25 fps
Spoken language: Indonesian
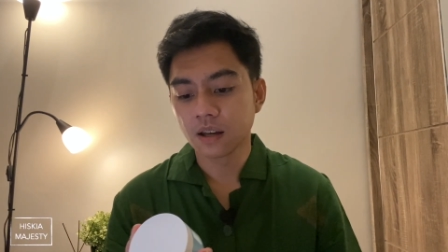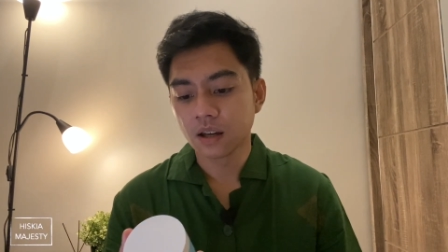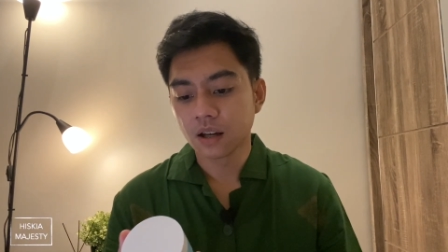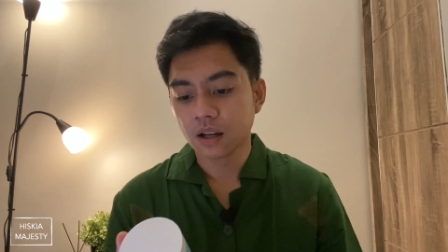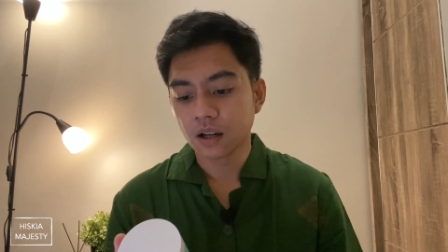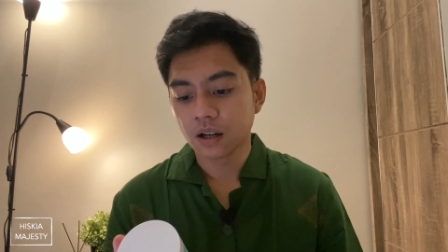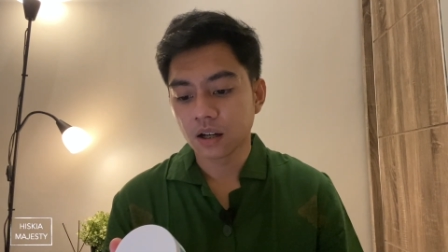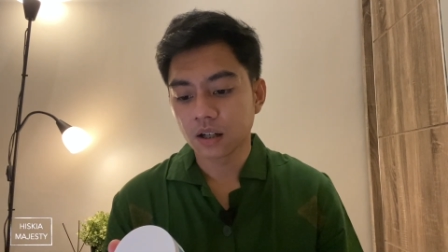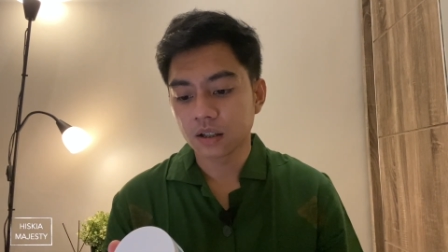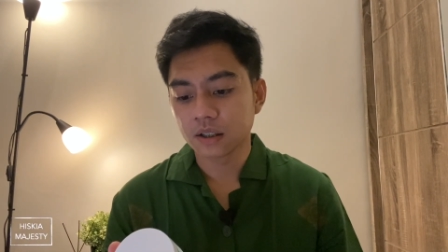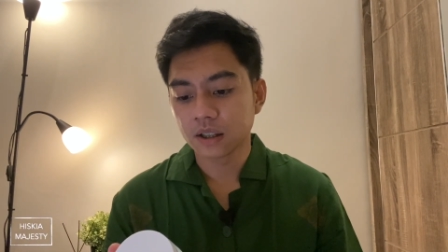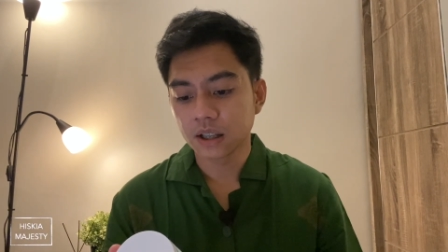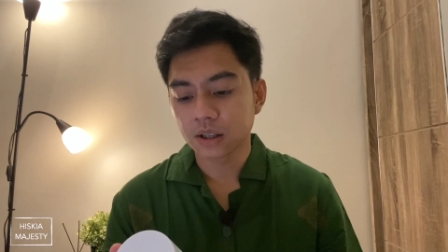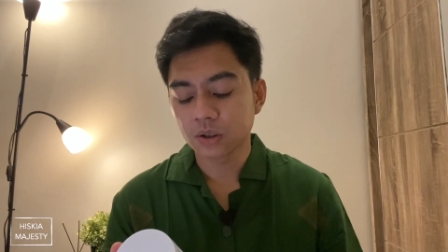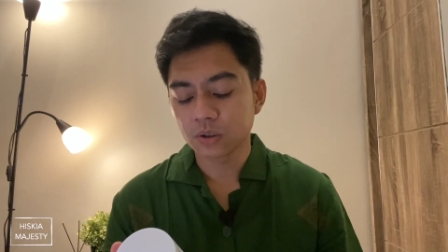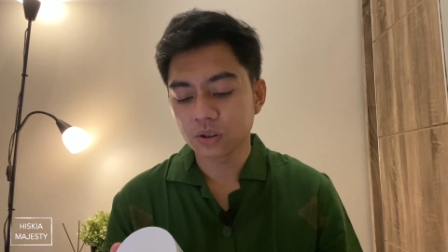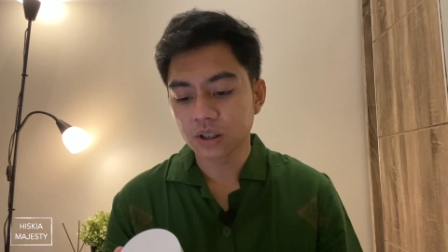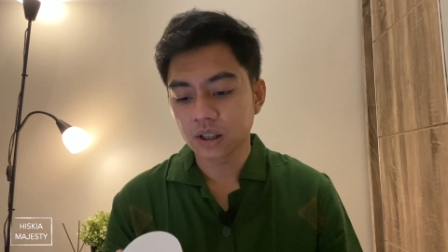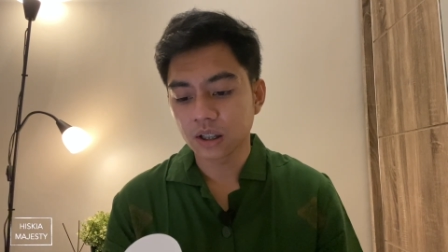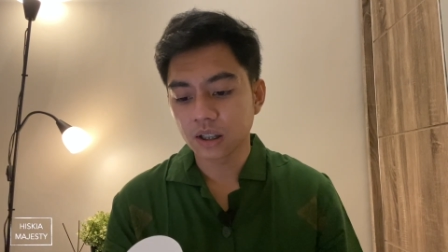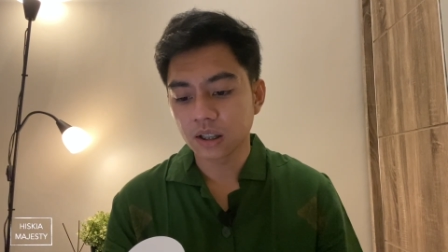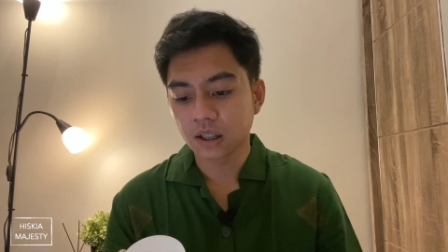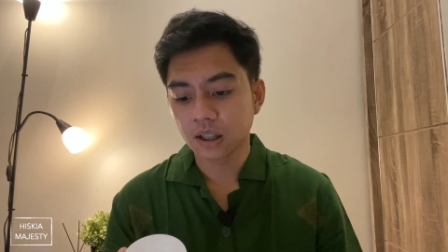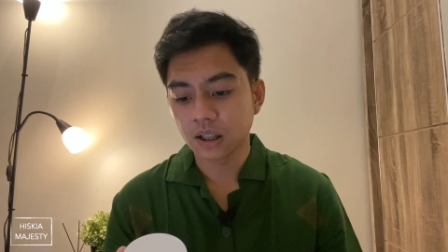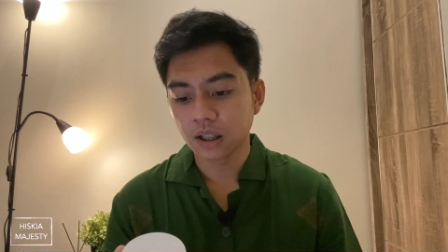uh, dia tuh
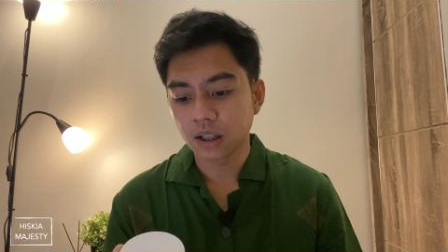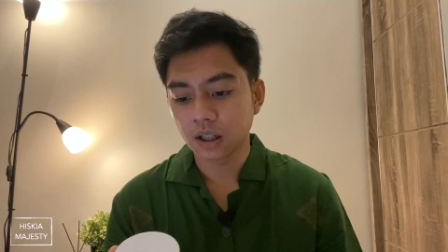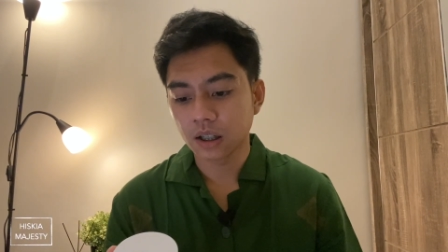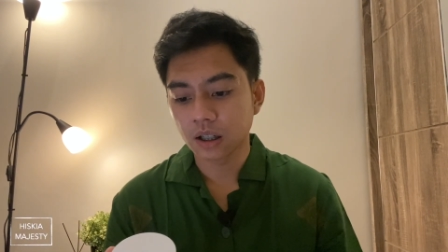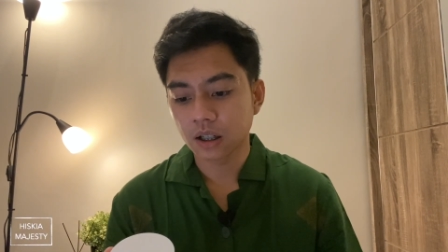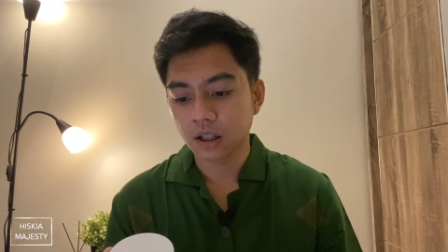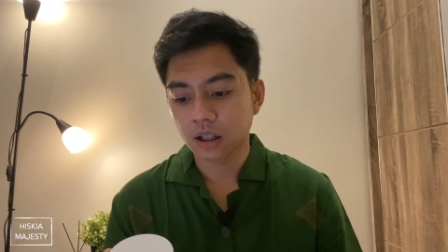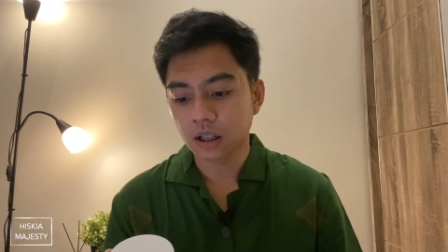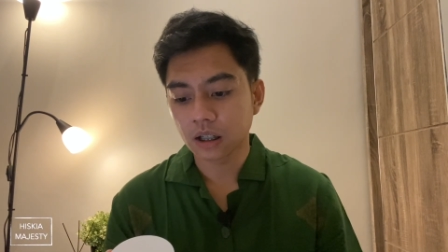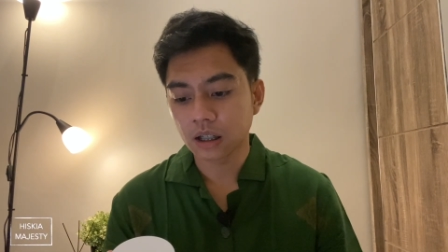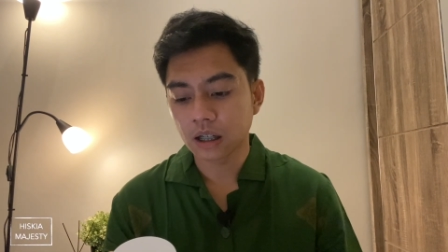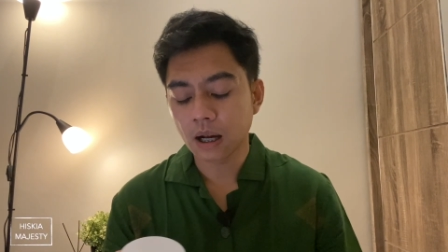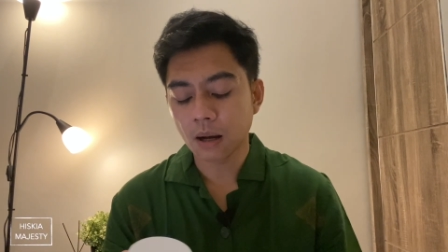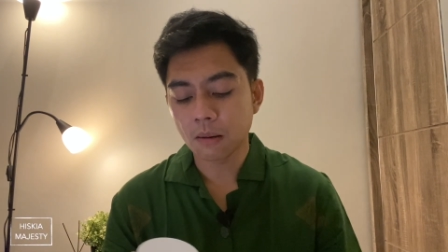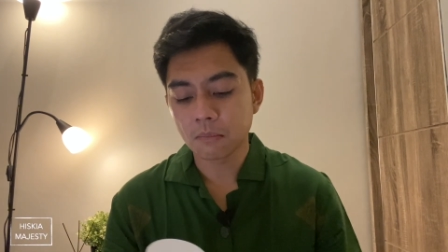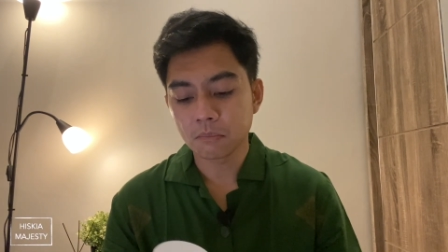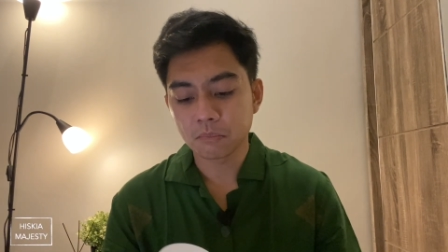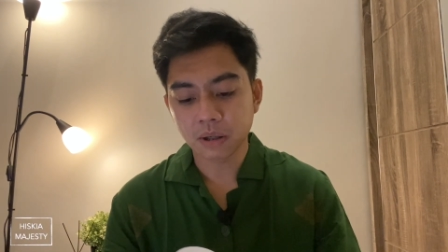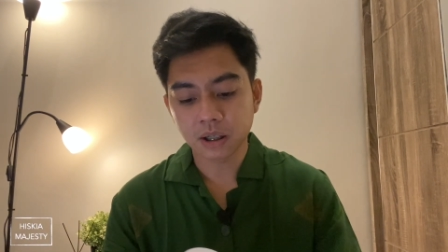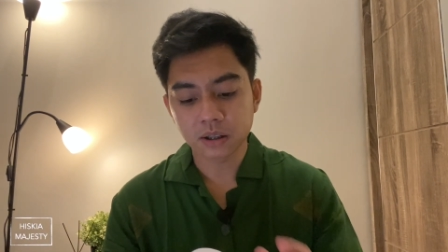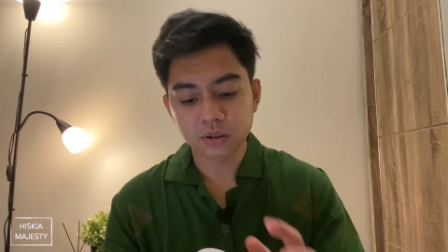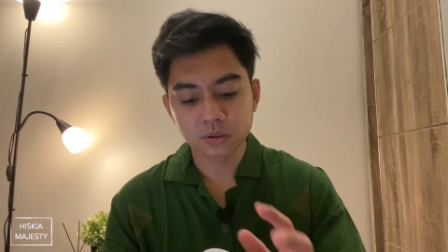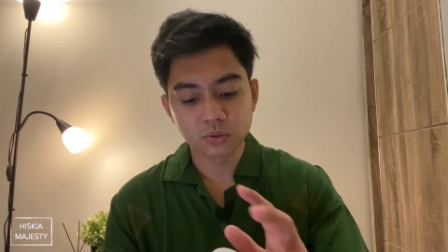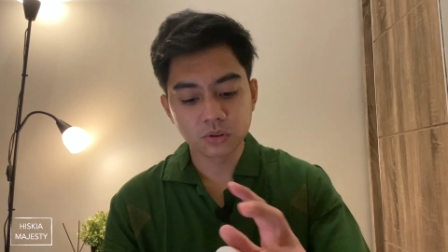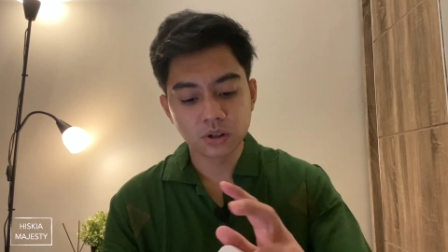jadi gampang